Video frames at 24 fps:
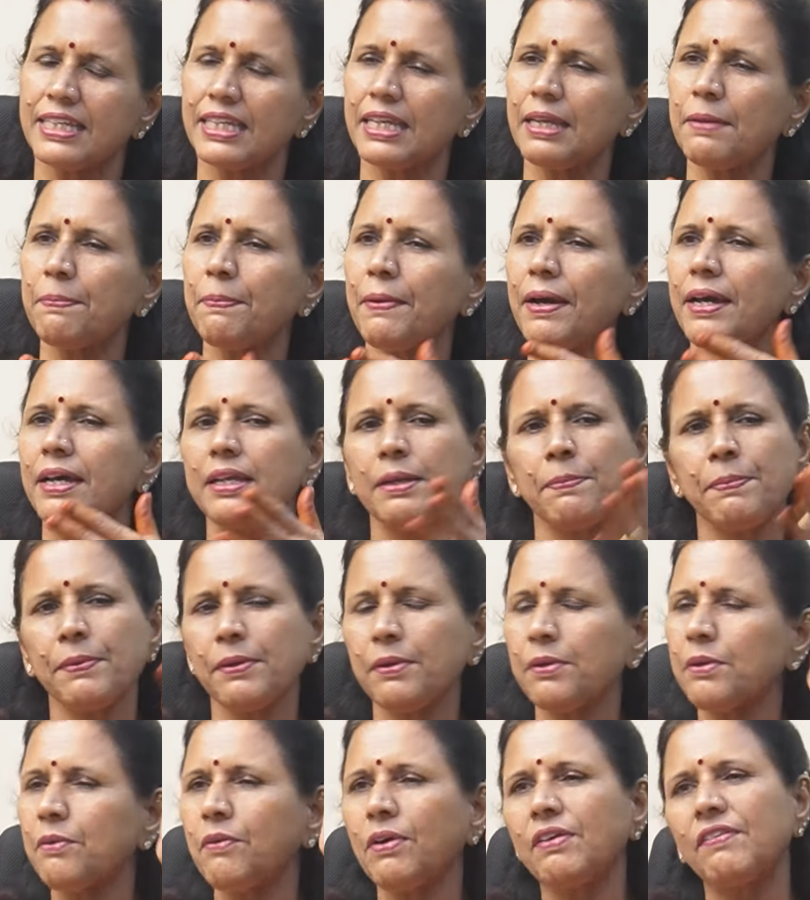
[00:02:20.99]
ఈ
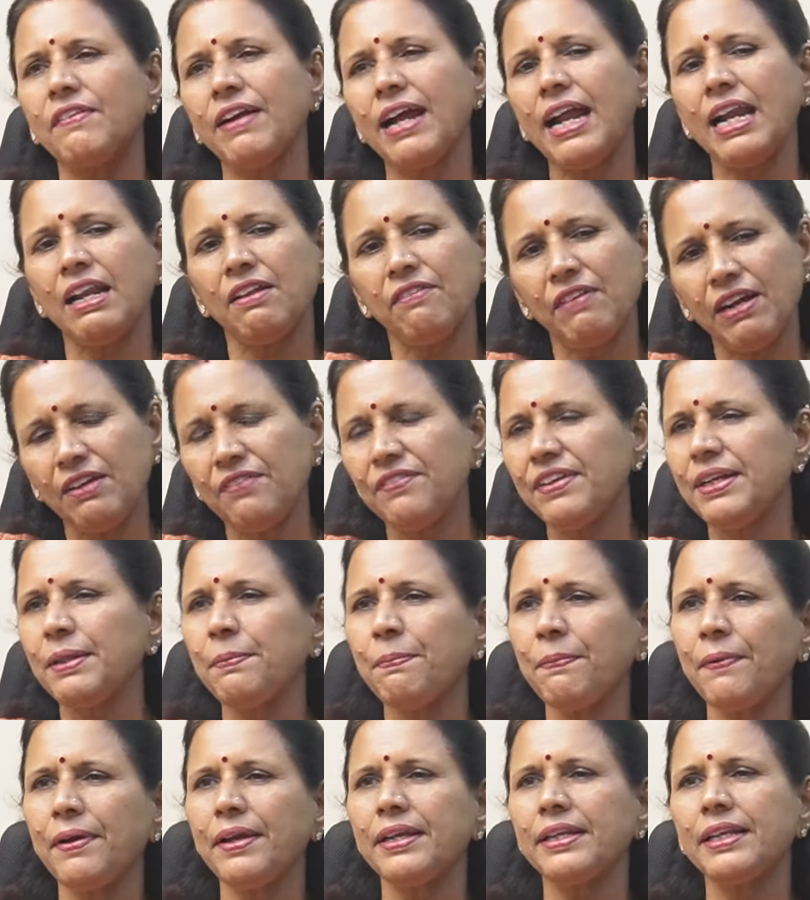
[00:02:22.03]
ఇప్పుడు ఒకవేళ వాళ్ళు
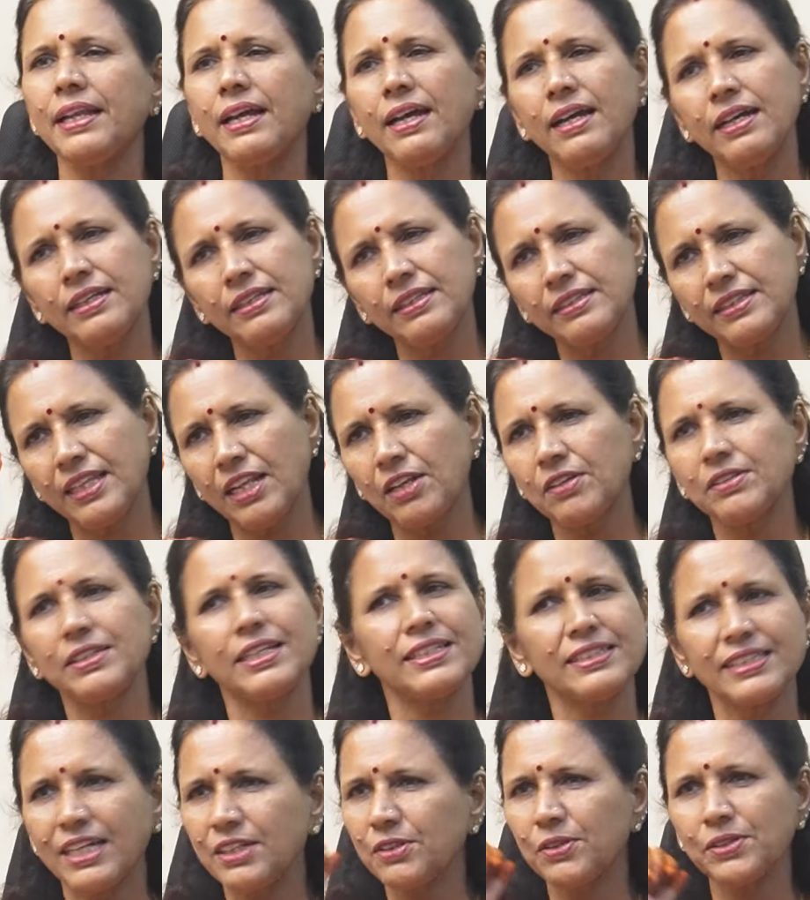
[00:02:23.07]
విడిపోయినా
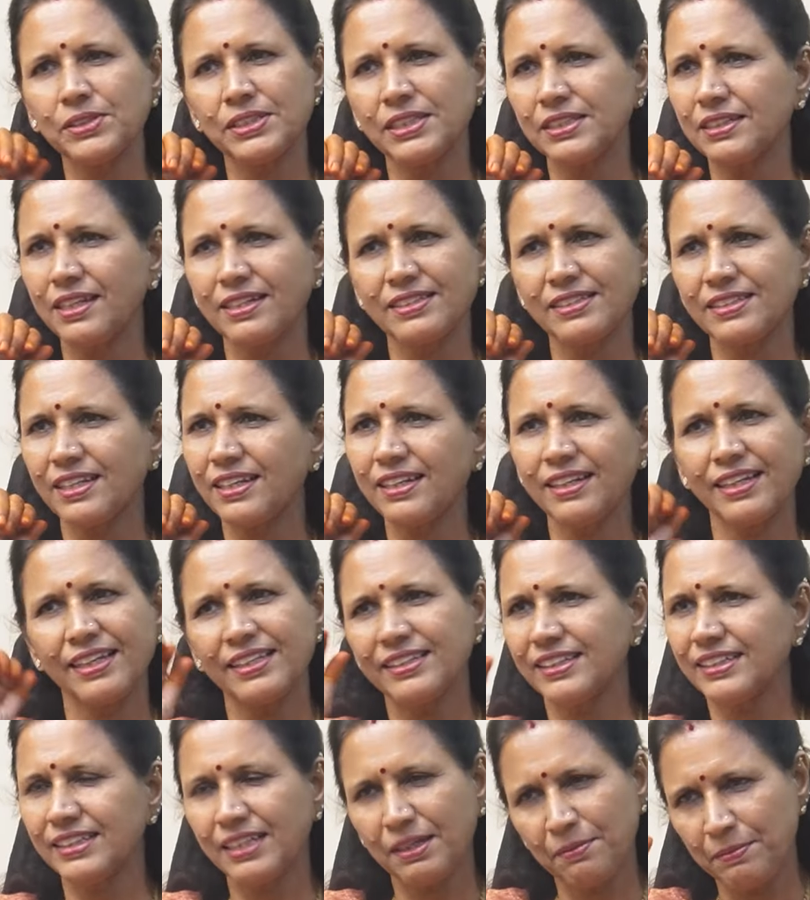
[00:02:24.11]
తెలుగుదేశానికి వచ్చిన నష్టం
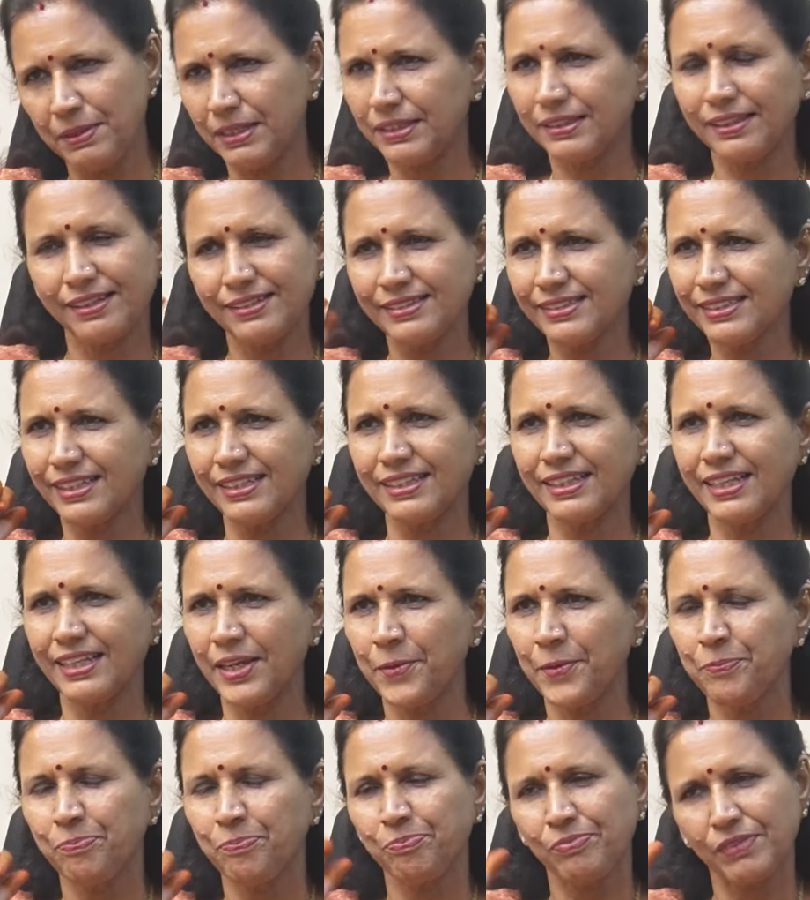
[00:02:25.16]
లేదు కదా మీకు తెలుసు అది
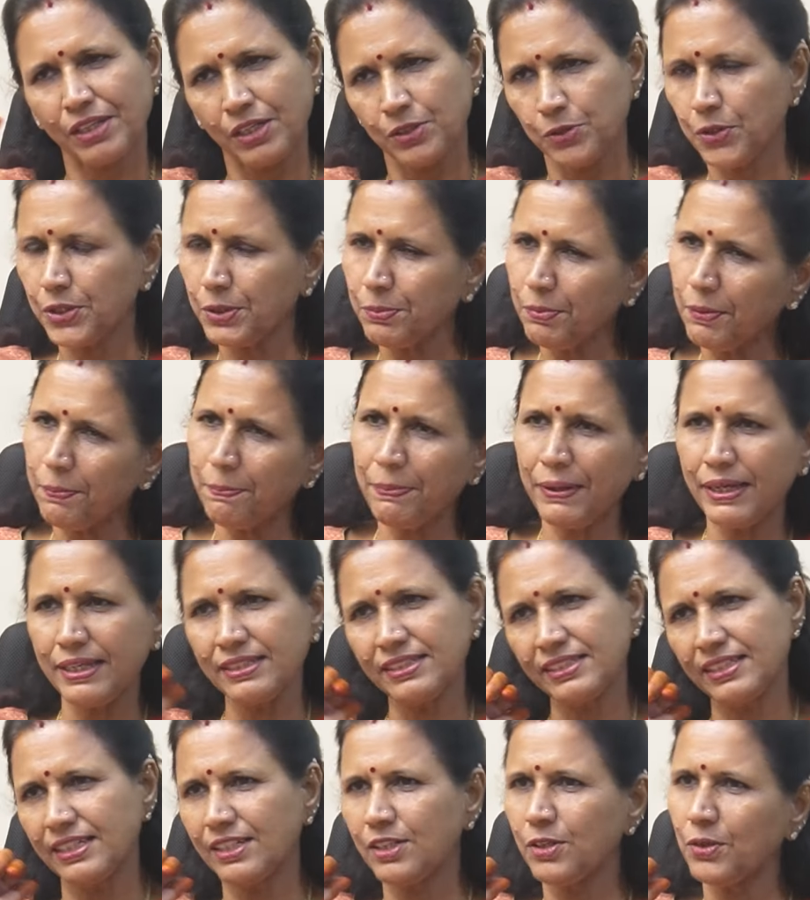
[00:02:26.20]
నూట ముప్పై
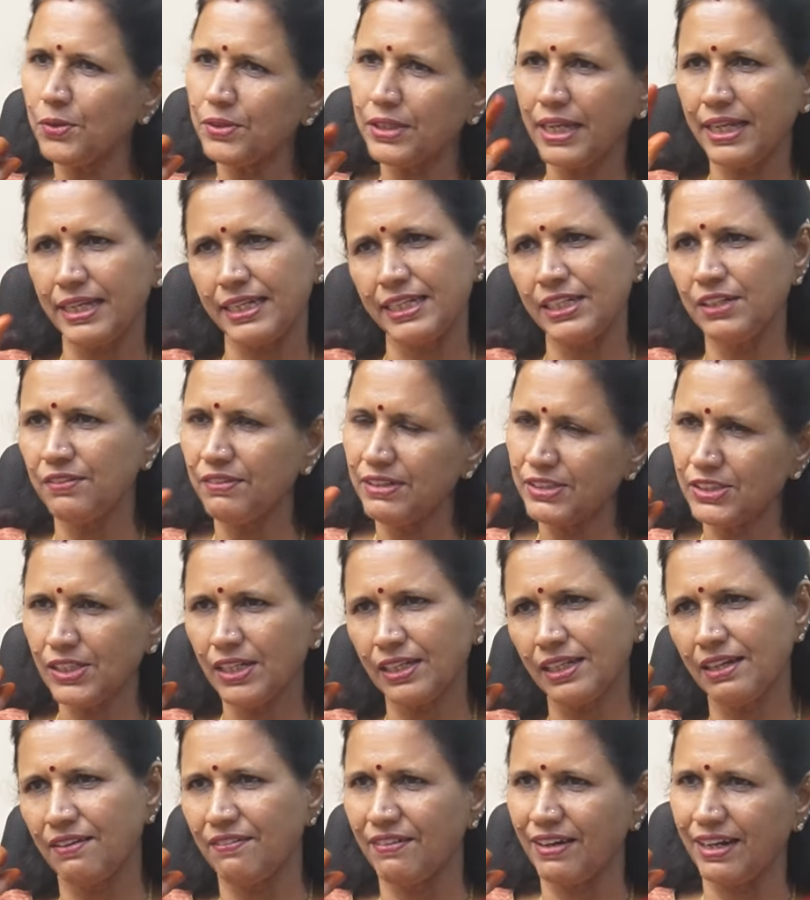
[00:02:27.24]
సీట్లు ఉన్నాయి ఇండివిజువల్
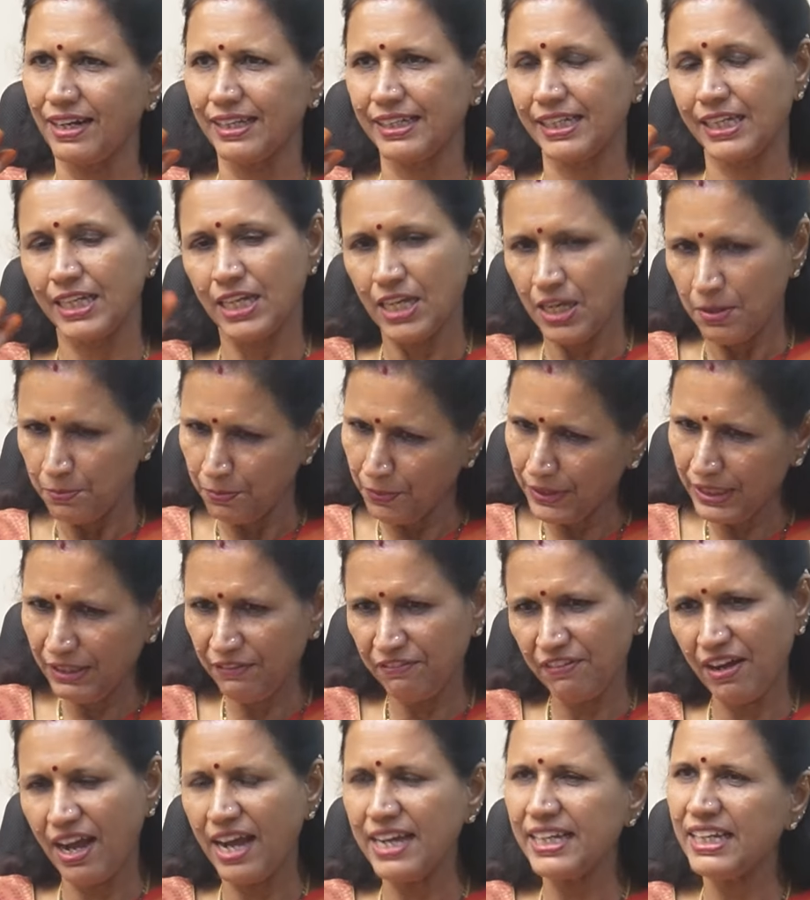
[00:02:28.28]
గా వాళ్ళు పోనీ
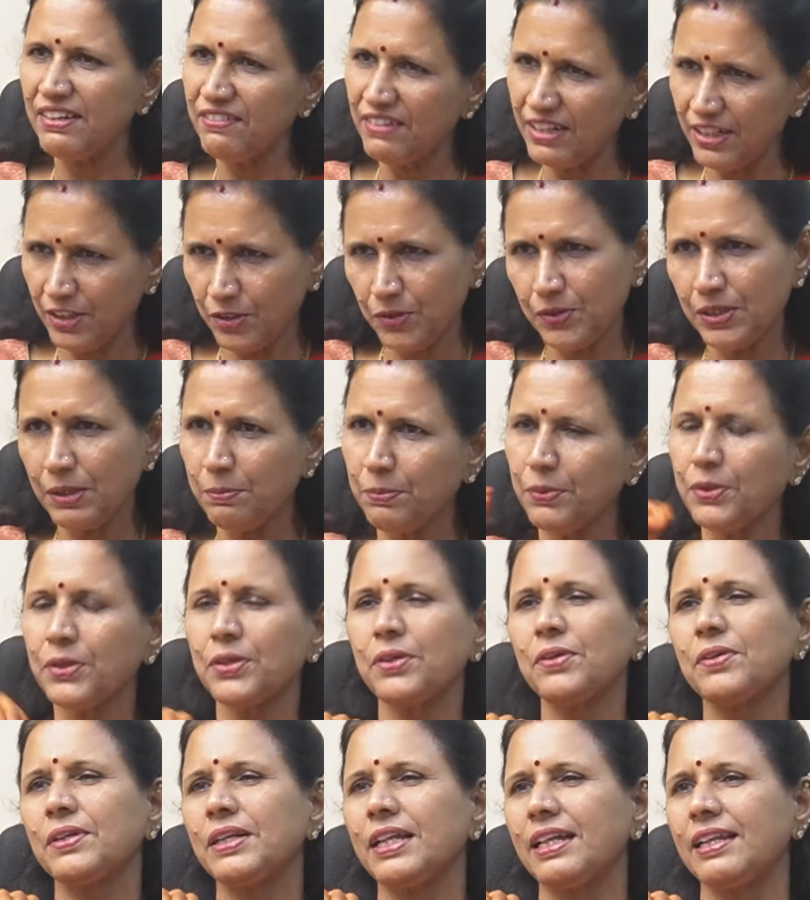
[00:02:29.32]
వాగేవాడికి కూడా బుర్ర
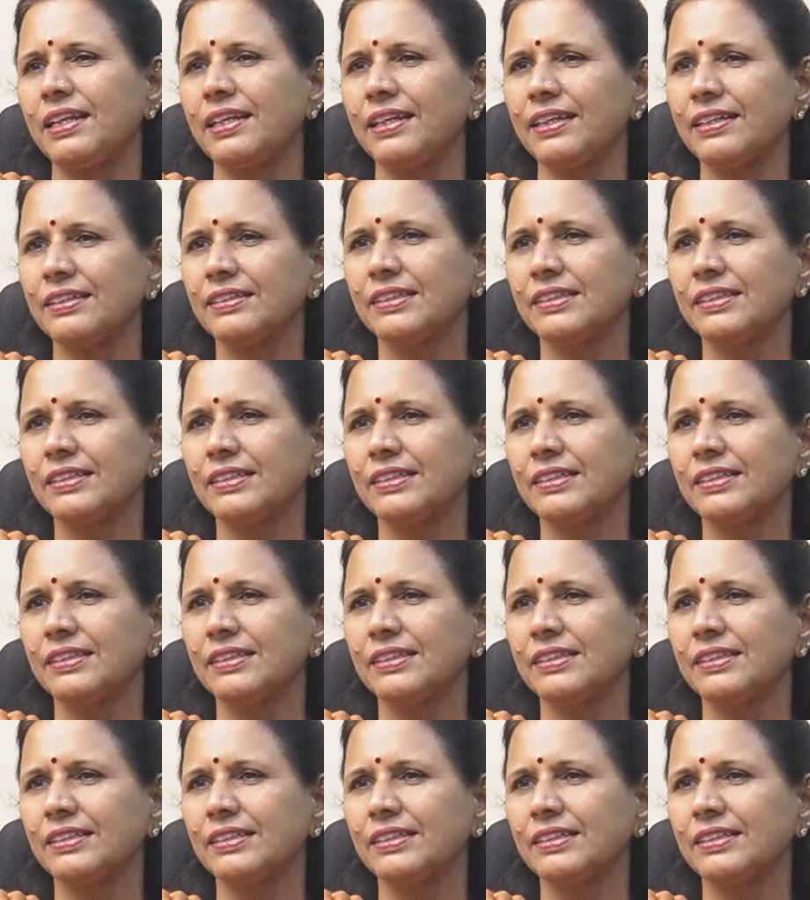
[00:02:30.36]
ఉండాలి